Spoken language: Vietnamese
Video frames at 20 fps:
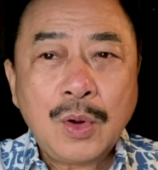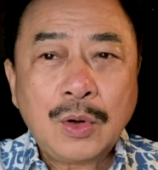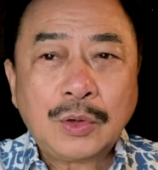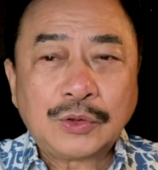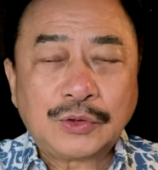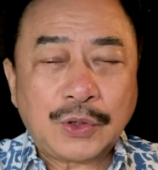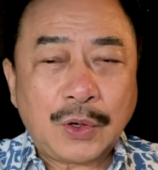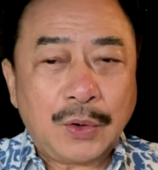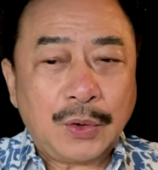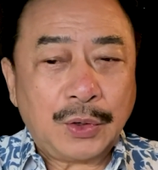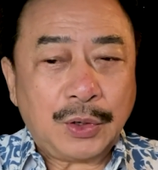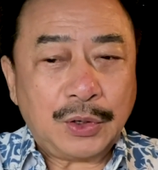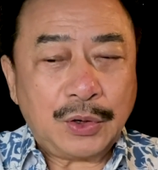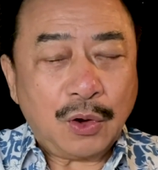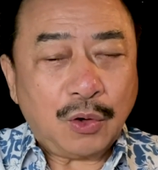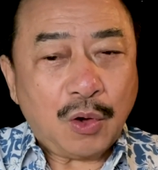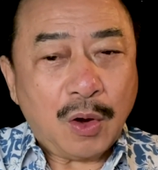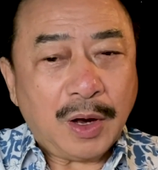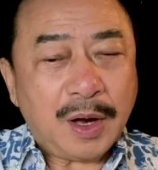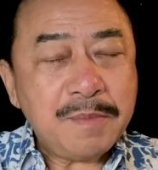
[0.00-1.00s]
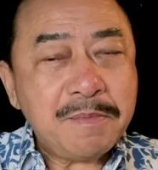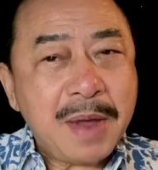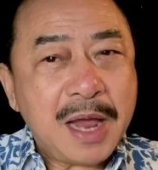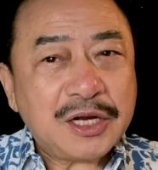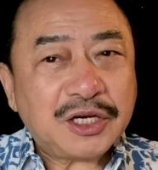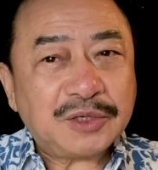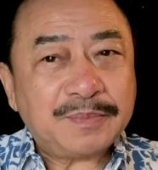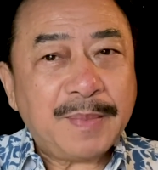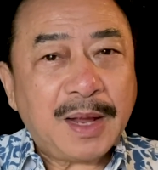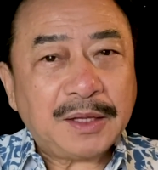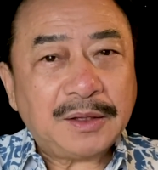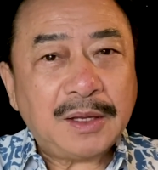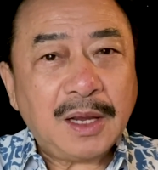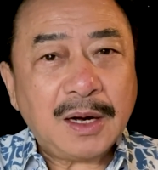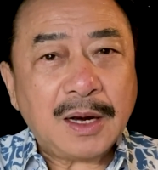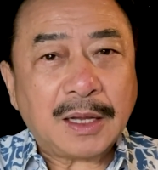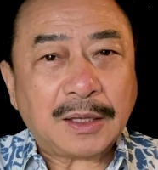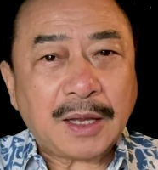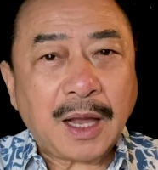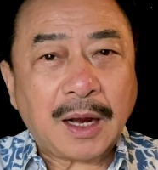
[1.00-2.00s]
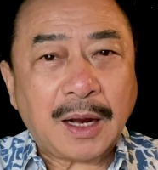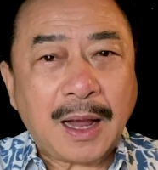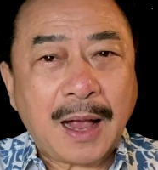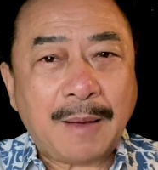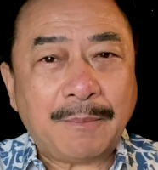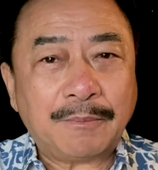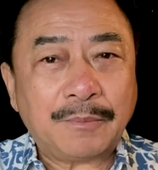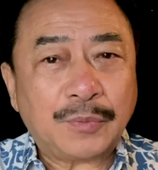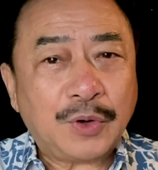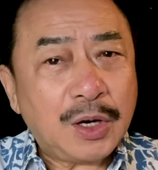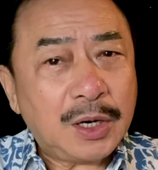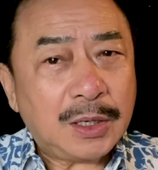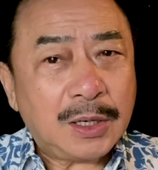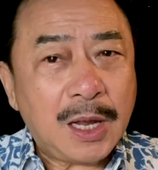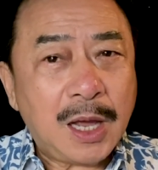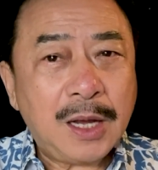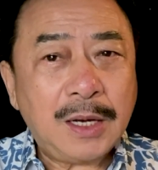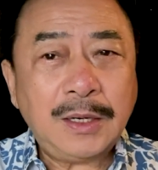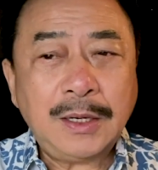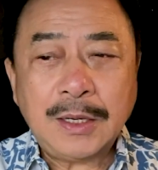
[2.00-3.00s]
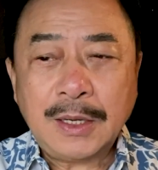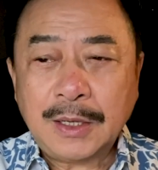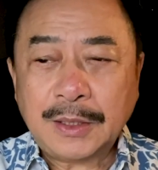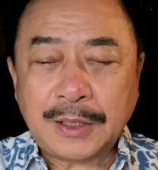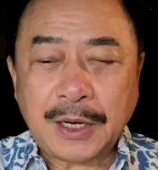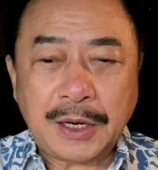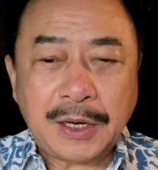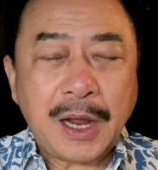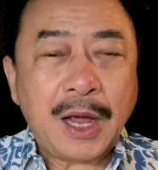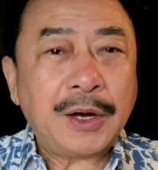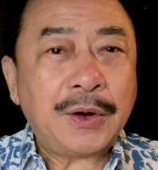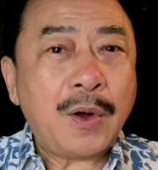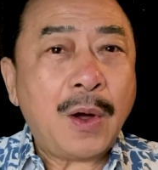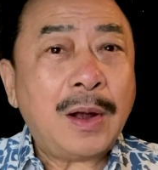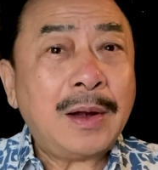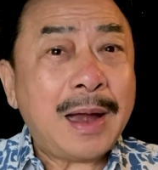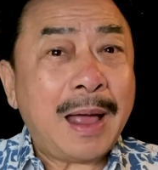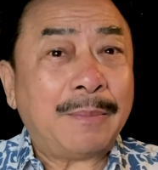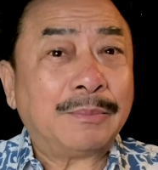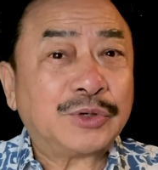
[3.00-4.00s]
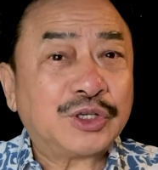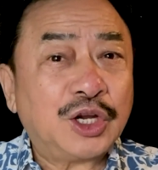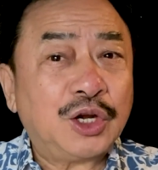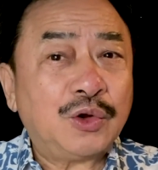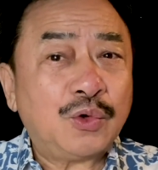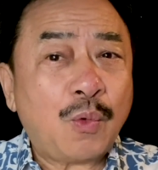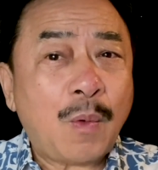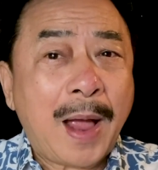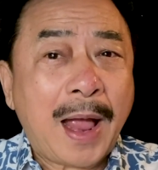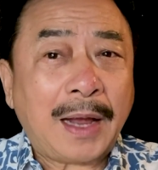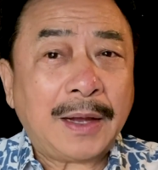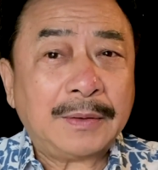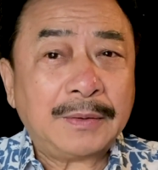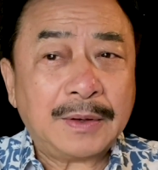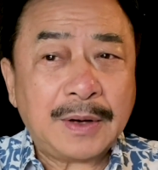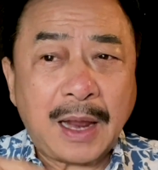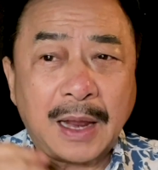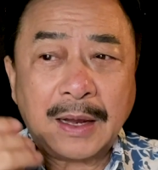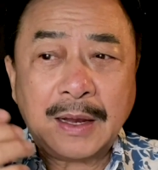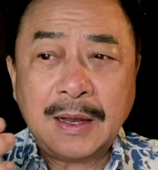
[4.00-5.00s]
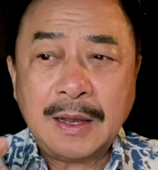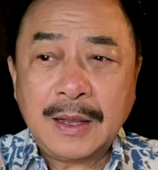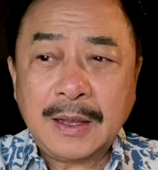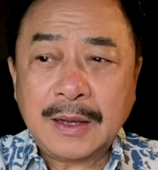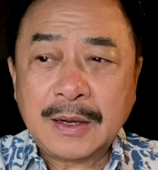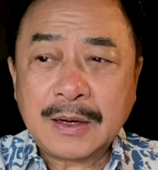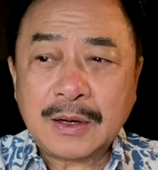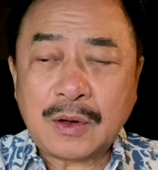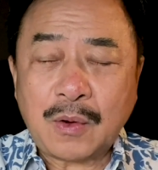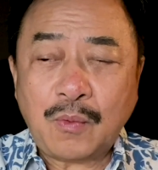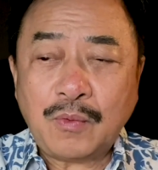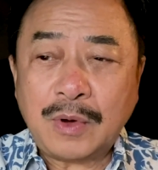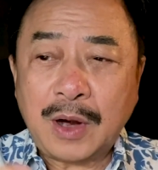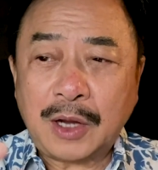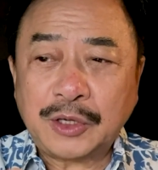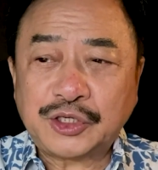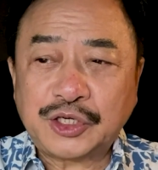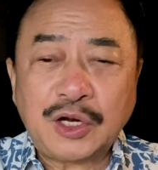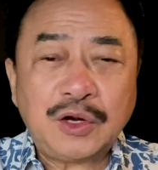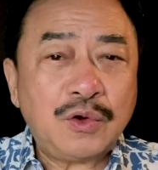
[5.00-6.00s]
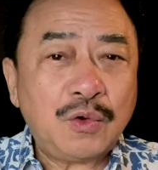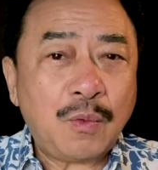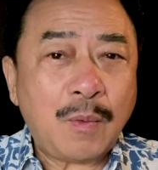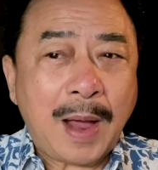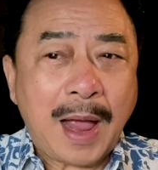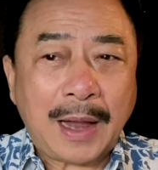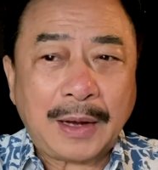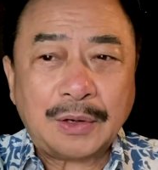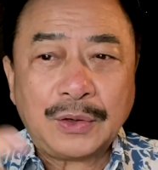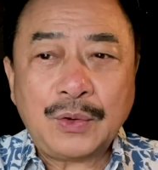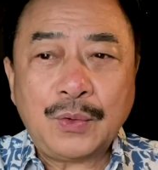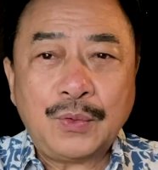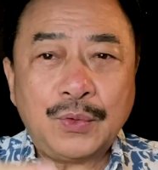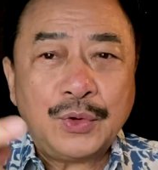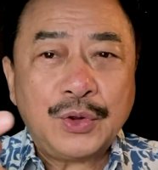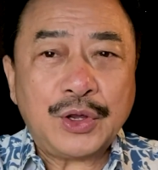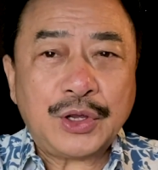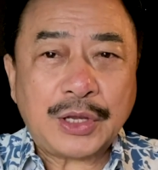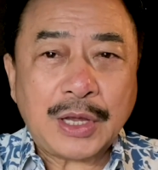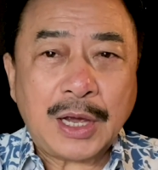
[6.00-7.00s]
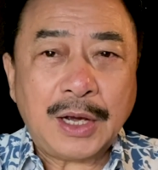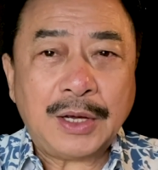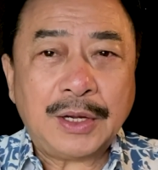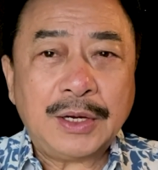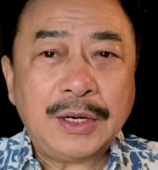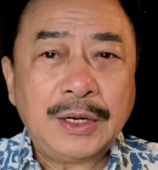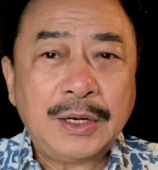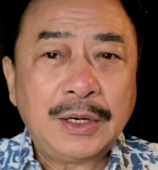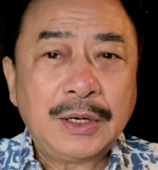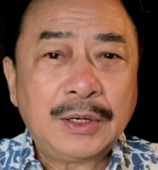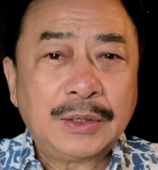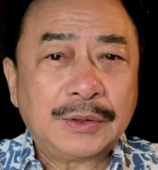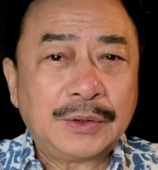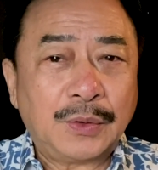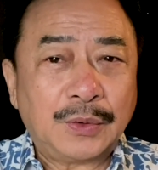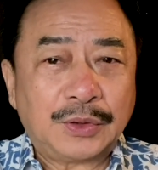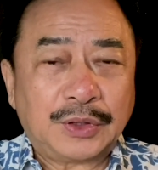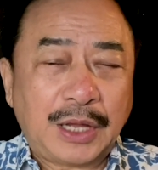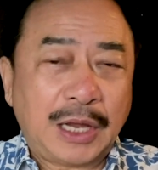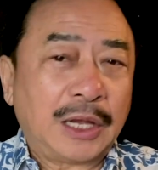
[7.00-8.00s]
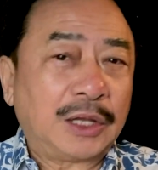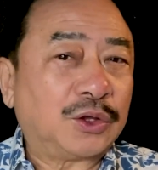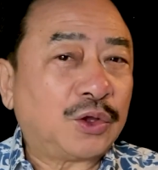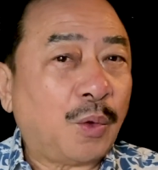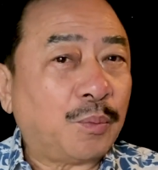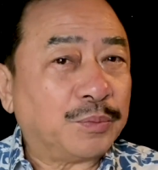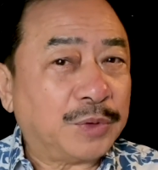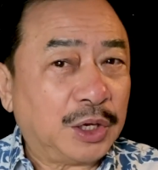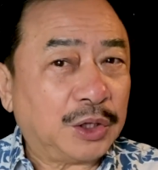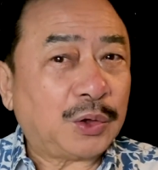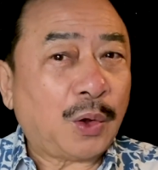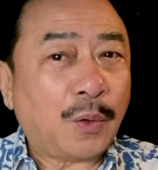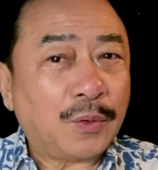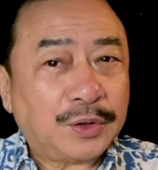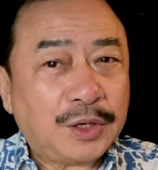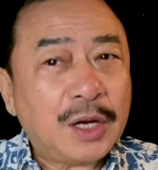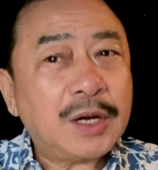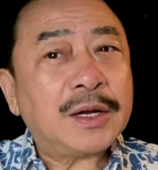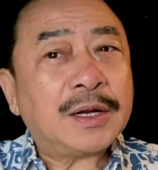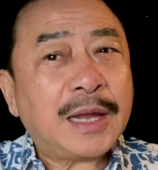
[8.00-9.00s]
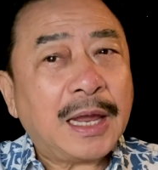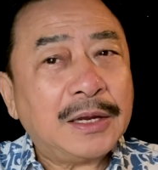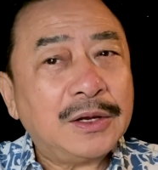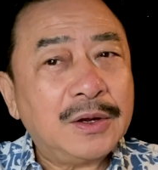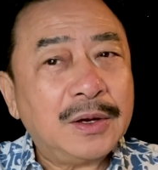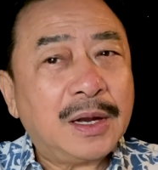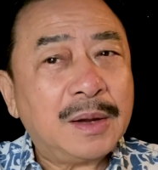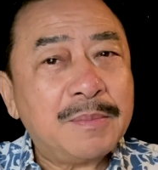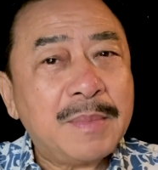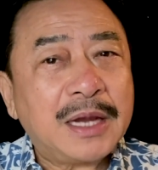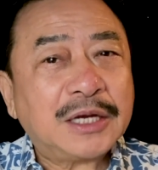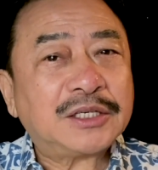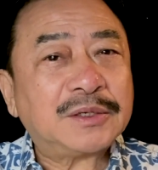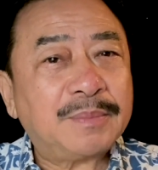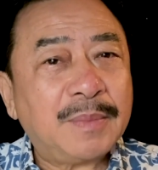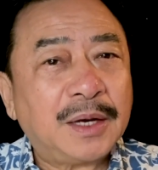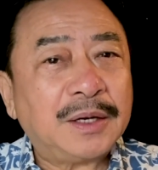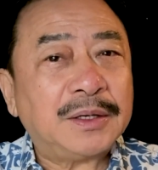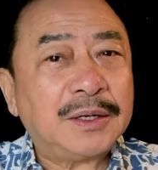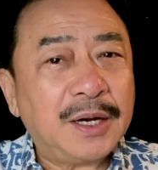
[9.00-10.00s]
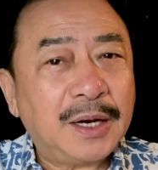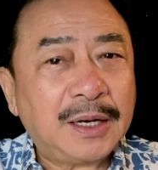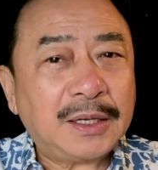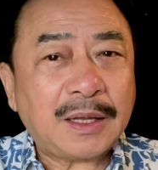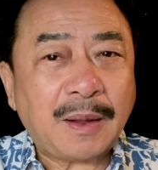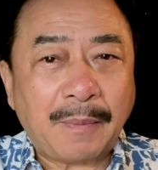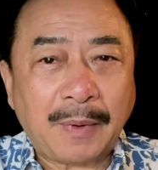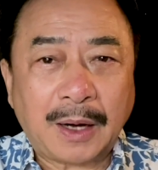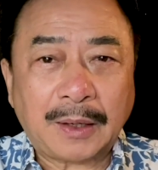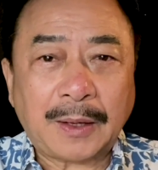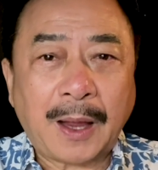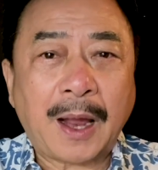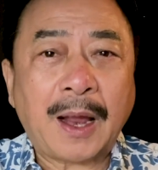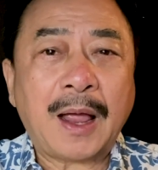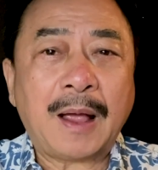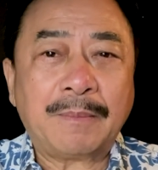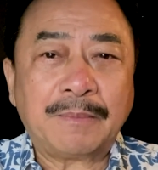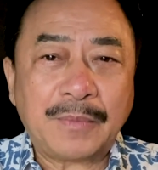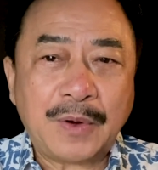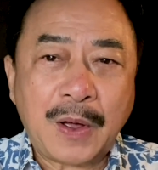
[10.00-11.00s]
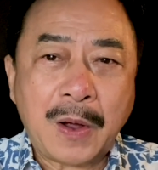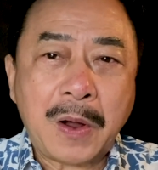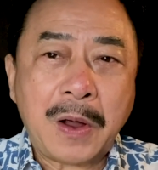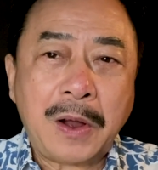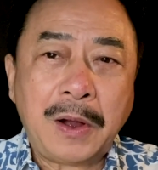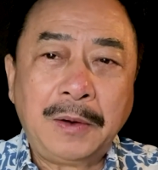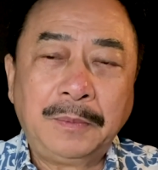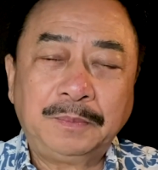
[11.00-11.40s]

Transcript: Rồi nó có cái basement, tức là tầng hầm rất lớn. Thì nơi đó làm sinh hoạt để chỗ nơi sinh hoạt vui chơi rồi tiệc tùng gì tổ chức ngay dưới cái basement dưới cái tầng tầng hầm đó